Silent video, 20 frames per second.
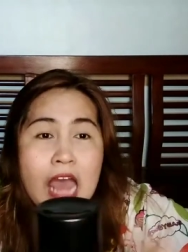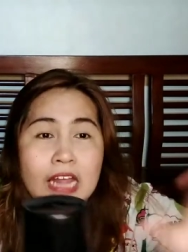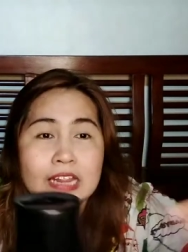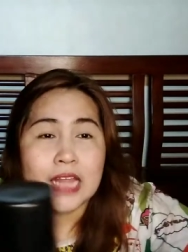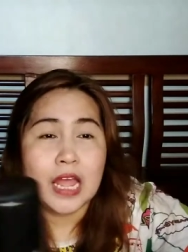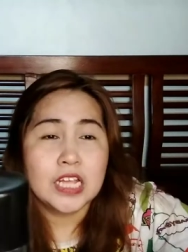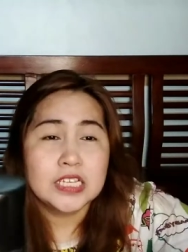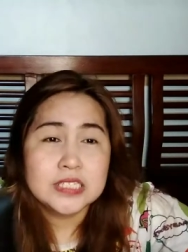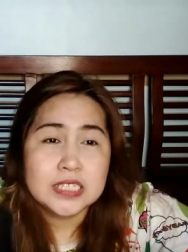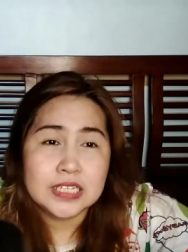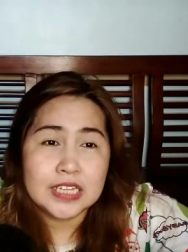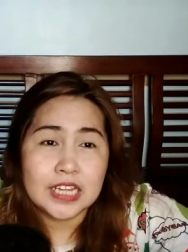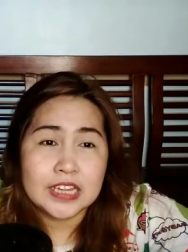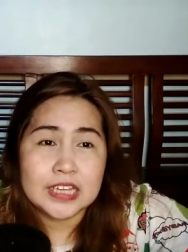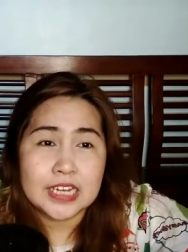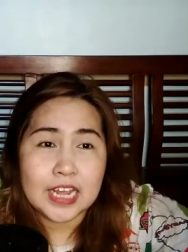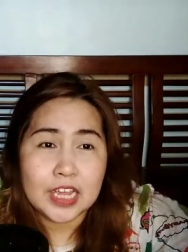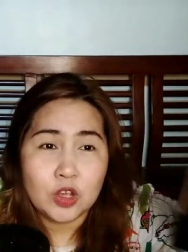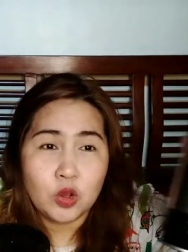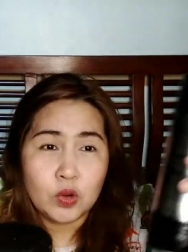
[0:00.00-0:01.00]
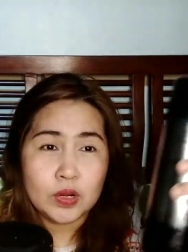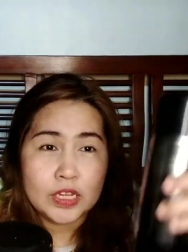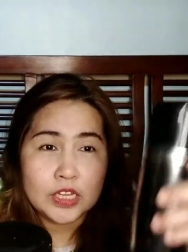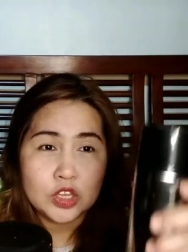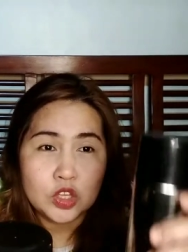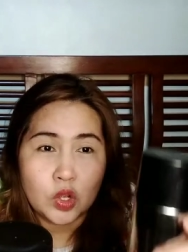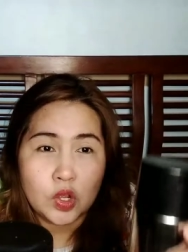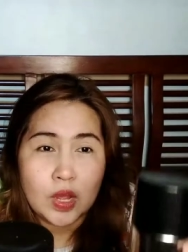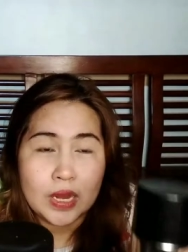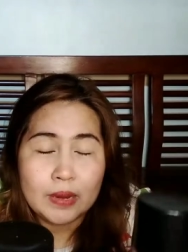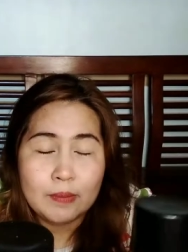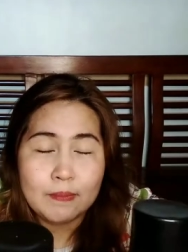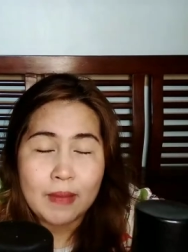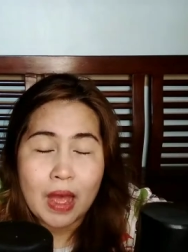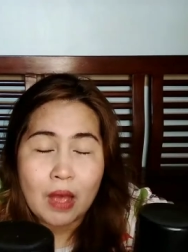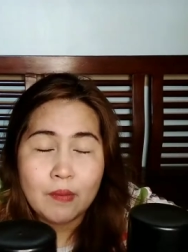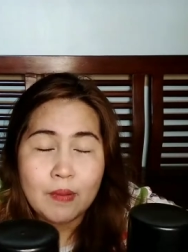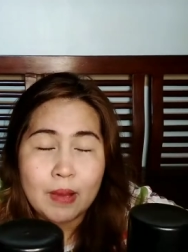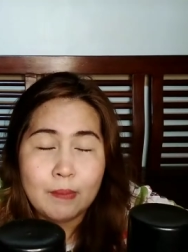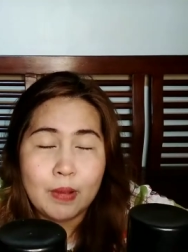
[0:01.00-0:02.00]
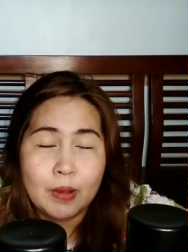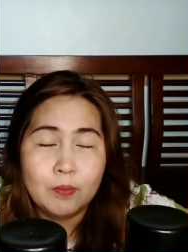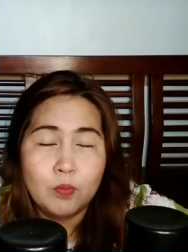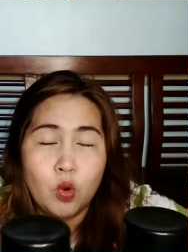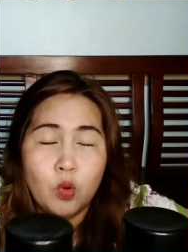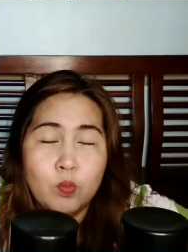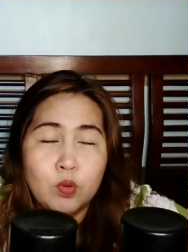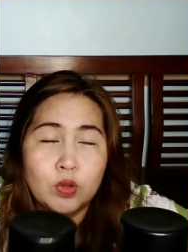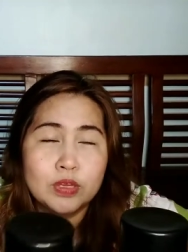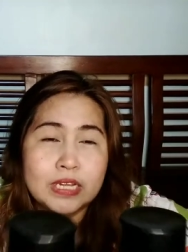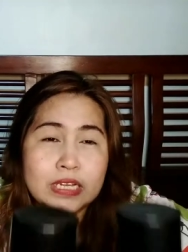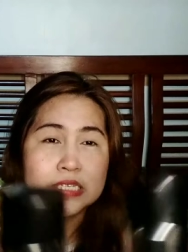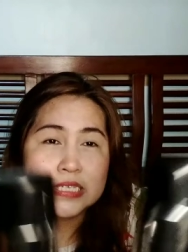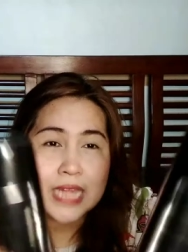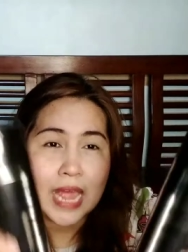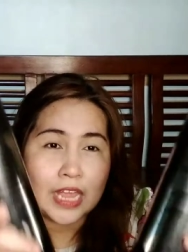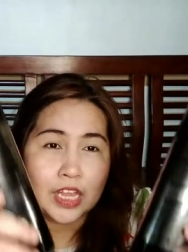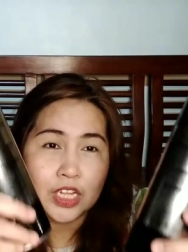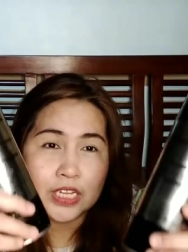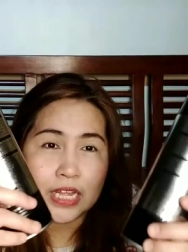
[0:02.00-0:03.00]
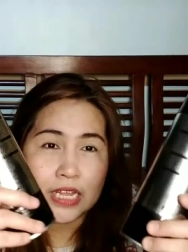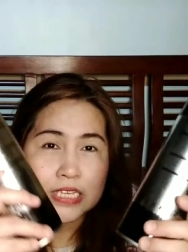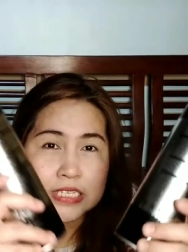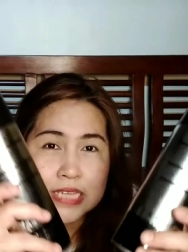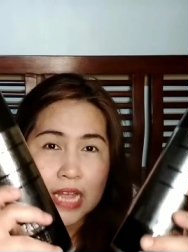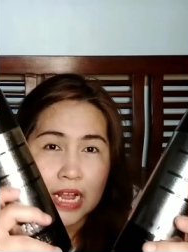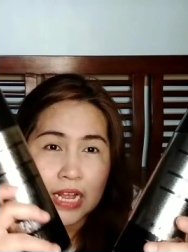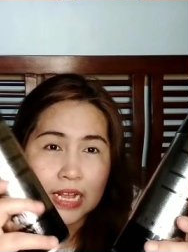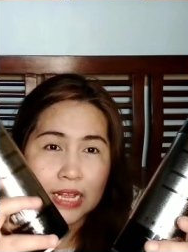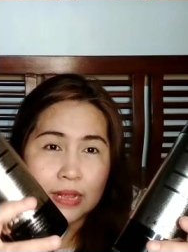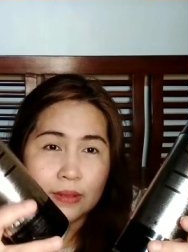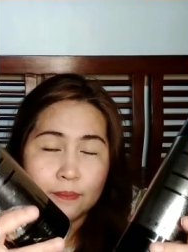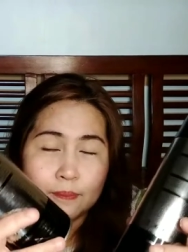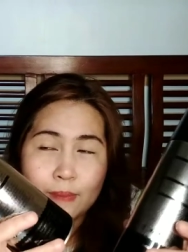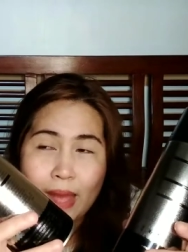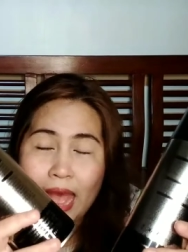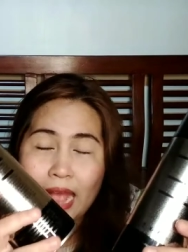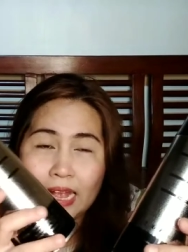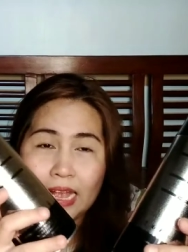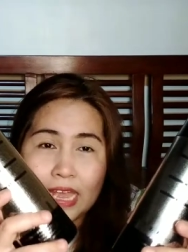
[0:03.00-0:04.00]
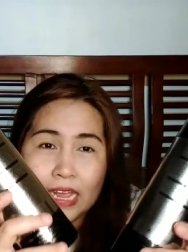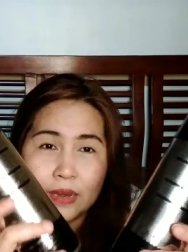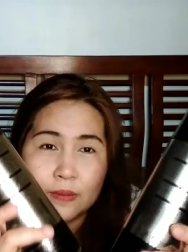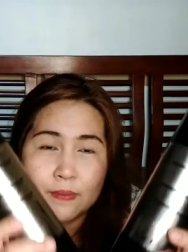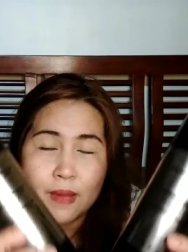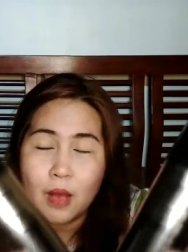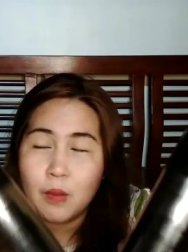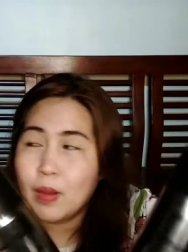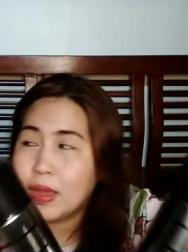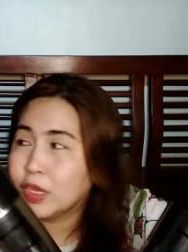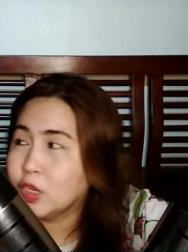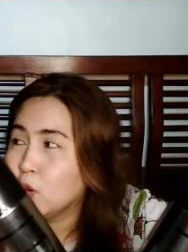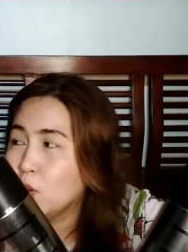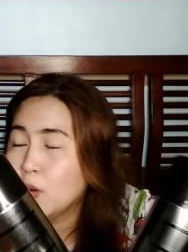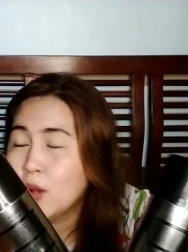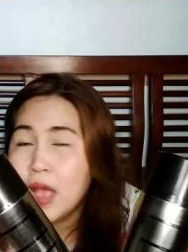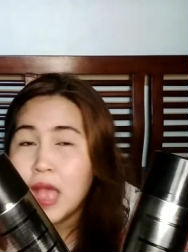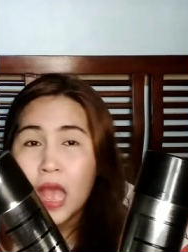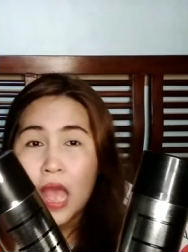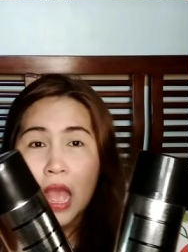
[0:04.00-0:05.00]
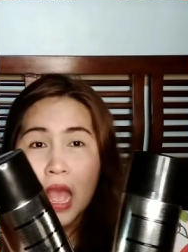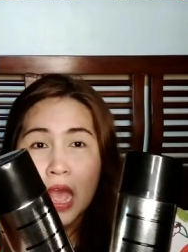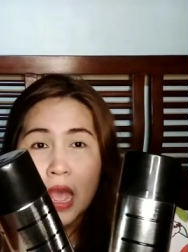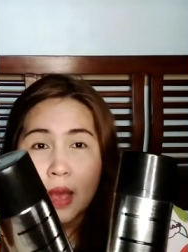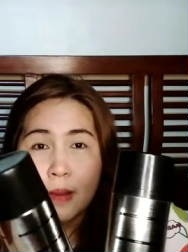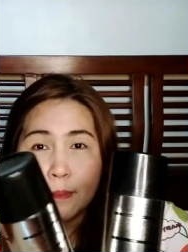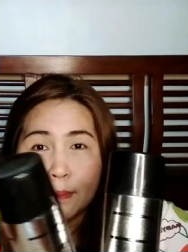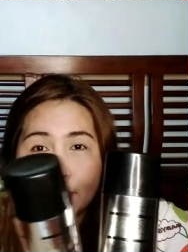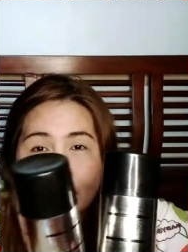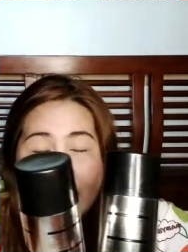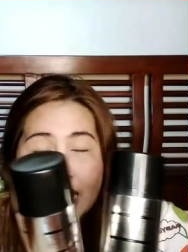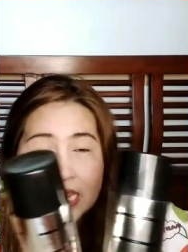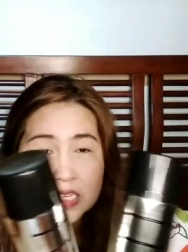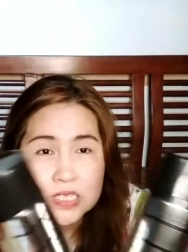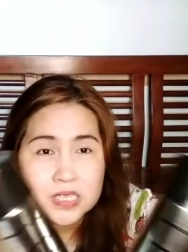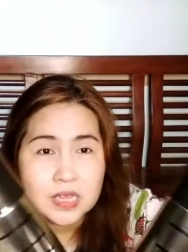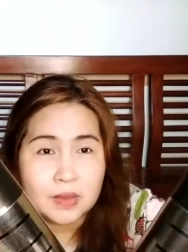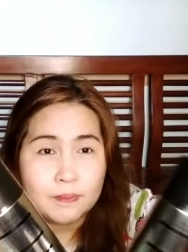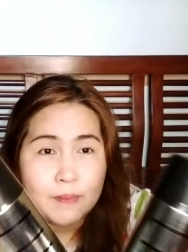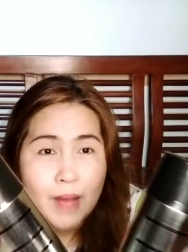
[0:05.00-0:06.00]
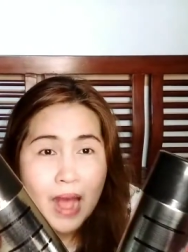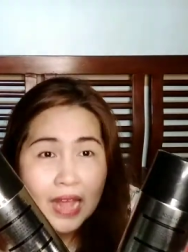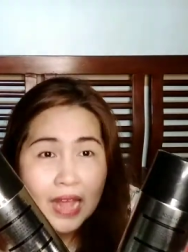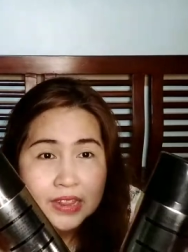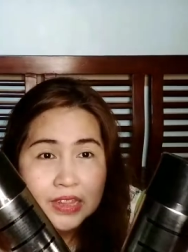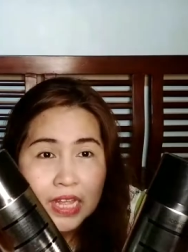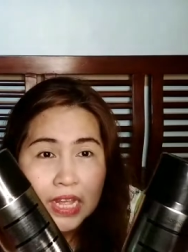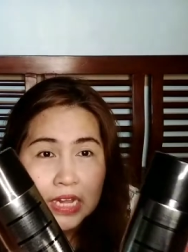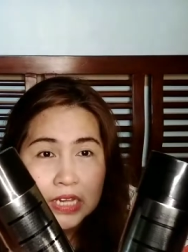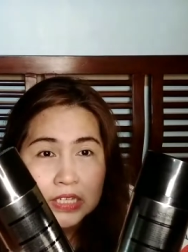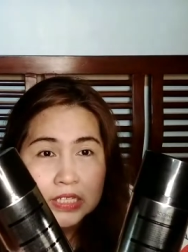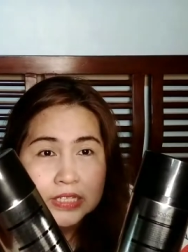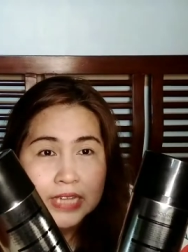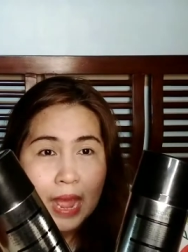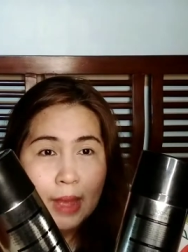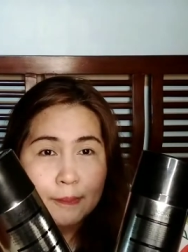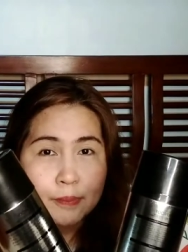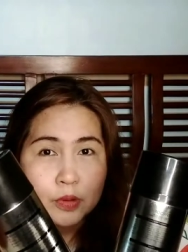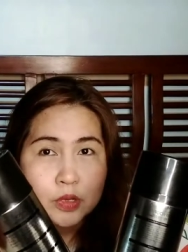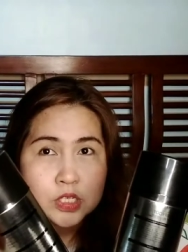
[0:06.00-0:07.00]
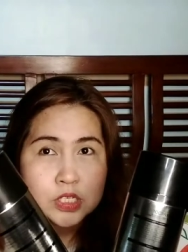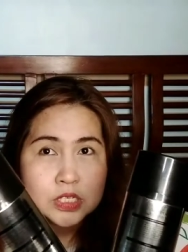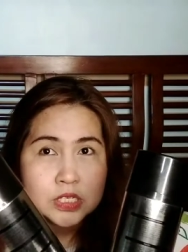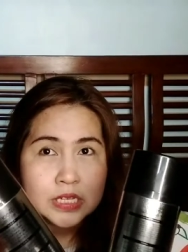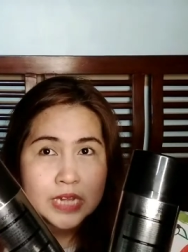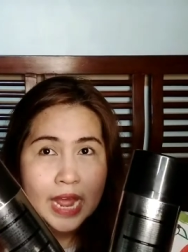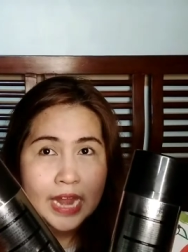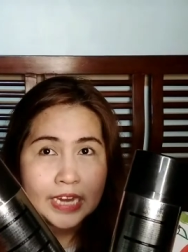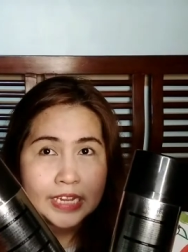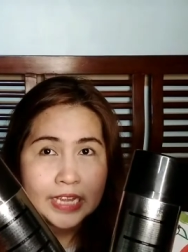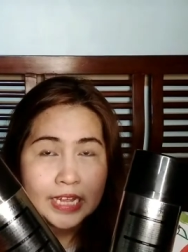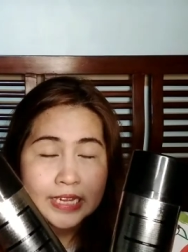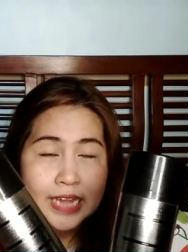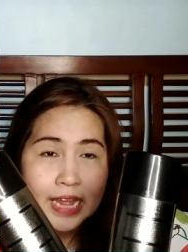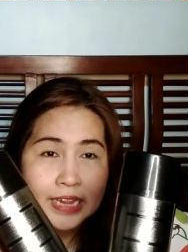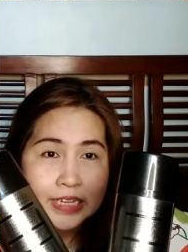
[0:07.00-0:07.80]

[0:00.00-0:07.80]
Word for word: Tapos itatry ko rin to, halimbawa magbubutas tayo ng isang bagay, halimbawa yung plastic bottle, tapos lalagyan